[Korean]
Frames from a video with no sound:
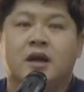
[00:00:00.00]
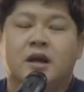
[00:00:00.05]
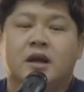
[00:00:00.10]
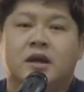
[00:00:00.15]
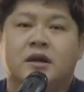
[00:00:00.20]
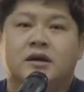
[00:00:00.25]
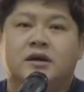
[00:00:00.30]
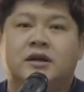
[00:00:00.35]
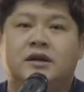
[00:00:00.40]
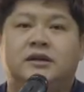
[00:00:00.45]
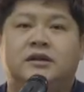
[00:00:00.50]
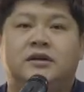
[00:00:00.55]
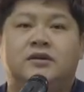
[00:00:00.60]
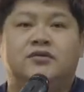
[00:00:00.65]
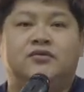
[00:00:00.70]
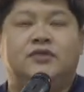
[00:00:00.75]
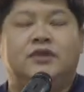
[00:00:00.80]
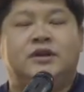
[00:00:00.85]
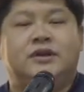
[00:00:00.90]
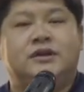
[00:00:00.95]
흔히들
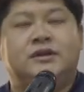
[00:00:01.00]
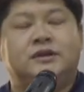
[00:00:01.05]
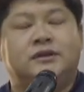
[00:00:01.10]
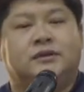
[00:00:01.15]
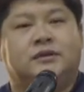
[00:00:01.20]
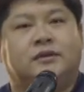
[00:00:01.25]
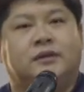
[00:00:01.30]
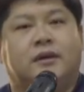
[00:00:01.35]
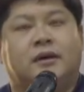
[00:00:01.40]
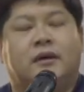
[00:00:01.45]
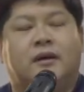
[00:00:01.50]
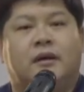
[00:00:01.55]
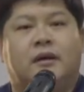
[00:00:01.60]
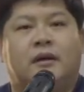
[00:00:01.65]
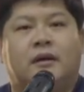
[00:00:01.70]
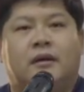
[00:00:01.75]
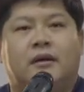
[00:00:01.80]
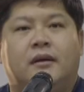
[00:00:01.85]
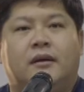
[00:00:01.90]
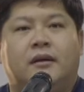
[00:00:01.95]
우리는
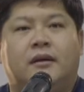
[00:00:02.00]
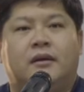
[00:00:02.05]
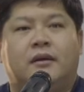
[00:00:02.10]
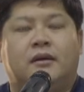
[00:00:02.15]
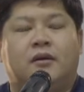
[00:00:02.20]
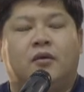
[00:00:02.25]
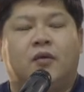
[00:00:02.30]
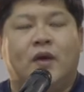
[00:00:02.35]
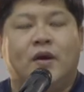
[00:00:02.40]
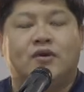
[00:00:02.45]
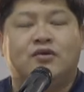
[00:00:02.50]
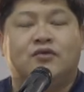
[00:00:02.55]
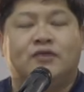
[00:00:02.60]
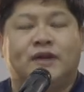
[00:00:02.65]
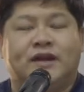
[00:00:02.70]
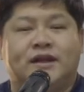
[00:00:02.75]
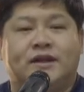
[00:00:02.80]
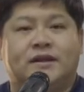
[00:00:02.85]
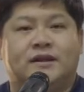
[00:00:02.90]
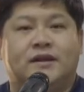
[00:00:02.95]
어,
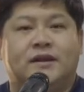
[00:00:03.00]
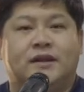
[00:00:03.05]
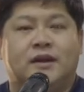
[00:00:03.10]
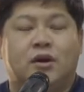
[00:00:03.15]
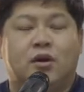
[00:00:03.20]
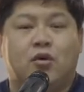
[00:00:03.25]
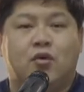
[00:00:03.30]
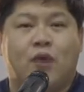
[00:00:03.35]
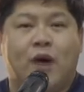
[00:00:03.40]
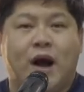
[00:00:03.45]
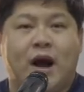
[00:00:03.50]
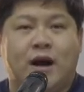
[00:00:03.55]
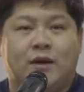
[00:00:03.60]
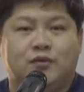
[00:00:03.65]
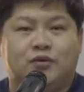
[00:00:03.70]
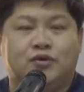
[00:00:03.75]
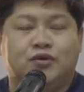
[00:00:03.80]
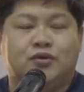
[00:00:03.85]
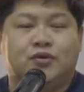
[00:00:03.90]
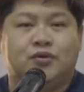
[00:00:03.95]
외국인,
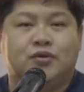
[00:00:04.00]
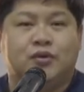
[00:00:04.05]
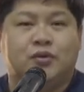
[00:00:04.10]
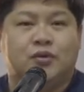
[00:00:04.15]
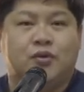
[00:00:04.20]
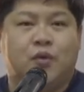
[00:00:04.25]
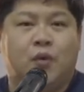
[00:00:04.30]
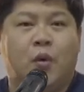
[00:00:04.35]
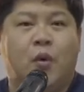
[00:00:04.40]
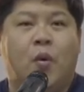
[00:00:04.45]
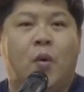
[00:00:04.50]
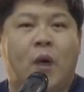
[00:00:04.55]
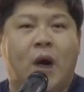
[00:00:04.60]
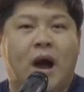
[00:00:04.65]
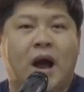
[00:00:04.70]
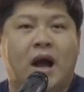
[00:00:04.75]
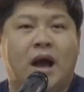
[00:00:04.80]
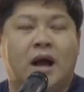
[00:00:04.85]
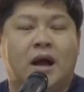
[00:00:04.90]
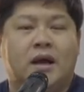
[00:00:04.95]
과부,
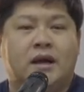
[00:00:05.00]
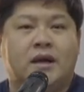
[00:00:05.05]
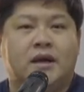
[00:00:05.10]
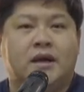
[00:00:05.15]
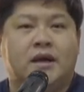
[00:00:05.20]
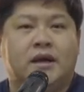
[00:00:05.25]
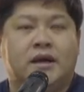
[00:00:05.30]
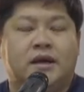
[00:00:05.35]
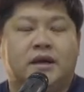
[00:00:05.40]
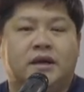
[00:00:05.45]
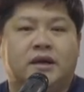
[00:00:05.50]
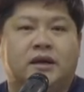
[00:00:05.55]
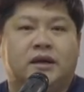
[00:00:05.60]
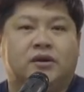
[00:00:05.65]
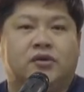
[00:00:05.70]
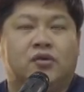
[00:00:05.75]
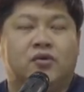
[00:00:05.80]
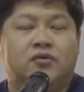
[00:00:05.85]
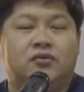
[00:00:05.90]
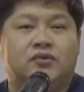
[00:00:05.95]
고아 이렇게
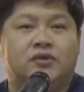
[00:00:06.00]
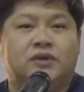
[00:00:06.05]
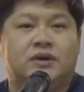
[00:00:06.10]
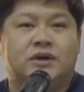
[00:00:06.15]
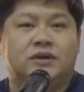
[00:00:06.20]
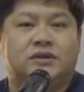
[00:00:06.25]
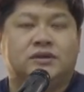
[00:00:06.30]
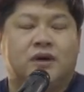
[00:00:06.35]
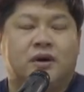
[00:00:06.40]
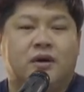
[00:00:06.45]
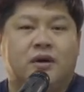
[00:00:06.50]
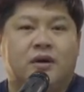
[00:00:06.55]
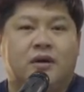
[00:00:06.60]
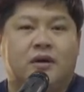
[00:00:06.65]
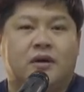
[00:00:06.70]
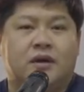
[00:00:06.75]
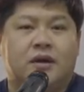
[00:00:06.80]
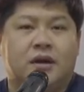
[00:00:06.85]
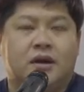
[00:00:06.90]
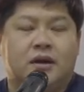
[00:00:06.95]

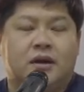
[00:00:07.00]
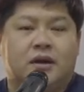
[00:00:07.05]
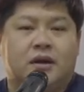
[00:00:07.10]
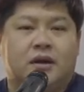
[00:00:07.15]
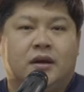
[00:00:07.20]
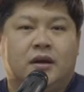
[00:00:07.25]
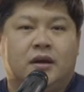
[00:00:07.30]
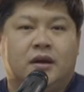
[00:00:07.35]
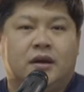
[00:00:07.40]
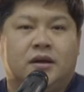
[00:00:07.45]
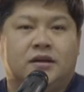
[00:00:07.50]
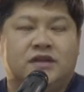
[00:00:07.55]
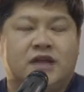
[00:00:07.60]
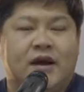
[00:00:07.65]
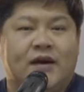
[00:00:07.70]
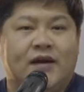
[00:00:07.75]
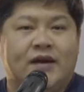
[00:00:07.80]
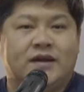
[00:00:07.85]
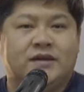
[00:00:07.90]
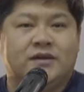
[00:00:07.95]
통틀어서 어,
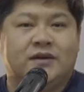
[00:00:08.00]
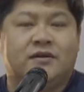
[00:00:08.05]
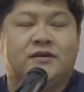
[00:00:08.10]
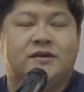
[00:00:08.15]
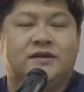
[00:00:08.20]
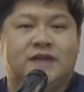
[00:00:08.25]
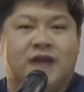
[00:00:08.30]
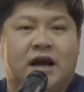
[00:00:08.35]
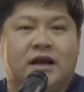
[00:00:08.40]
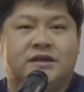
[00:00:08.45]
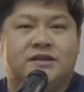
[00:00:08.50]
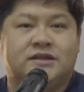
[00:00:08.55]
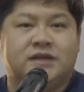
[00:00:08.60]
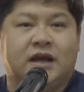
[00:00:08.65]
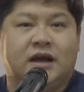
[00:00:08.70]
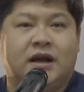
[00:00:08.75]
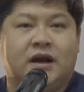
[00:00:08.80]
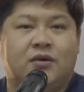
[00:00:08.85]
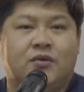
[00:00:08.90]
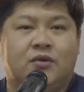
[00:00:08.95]
사회적
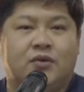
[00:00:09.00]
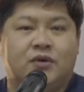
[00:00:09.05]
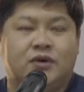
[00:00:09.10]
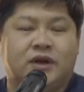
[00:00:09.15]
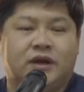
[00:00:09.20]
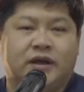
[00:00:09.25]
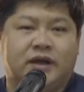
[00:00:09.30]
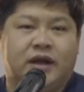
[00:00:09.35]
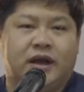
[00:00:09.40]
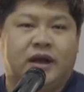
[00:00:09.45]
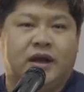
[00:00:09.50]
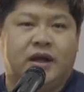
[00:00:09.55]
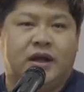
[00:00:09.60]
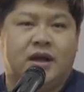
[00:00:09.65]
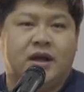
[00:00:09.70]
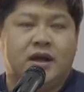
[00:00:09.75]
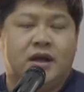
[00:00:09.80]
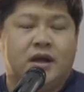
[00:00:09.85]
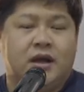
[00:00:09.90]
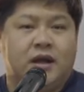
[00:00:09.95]
약자라고 그렇게
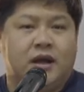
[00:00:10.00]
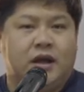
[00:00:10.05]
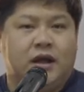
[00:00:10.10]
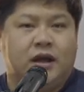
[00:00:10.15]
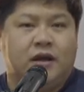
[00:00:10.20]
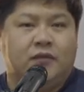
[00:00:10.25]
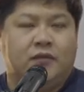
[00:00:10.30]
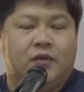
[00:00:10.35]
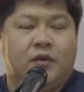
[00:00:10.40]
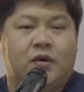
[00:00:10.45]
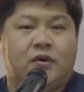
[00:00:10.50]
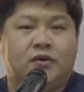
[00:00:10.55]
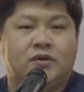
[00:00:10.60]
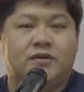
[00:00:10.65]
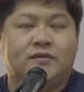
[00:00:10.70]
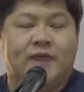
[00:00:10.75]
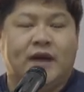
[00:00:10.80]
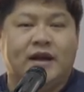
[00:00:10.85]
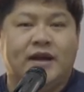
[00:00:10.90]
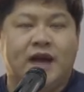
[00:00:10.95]
에,
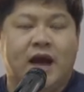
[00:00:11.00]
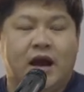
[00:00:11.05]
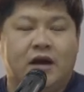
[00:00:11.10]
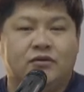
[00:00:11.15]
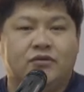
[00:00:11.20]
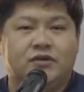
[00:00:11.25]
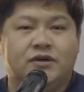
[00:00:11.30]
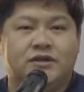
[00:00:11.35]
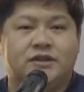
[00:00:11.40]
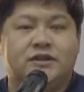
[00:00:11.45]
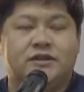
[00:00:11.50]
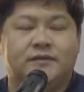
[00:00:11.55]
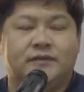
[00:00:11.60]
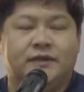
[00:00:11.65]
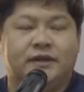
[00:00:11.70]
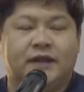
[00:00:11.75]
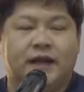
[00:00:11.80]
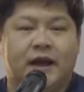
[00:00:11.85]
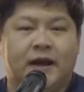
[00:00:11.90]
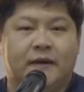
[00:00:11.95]
표현을 많이 하고
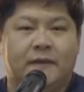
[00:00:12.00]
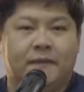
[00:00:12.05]
있습니다.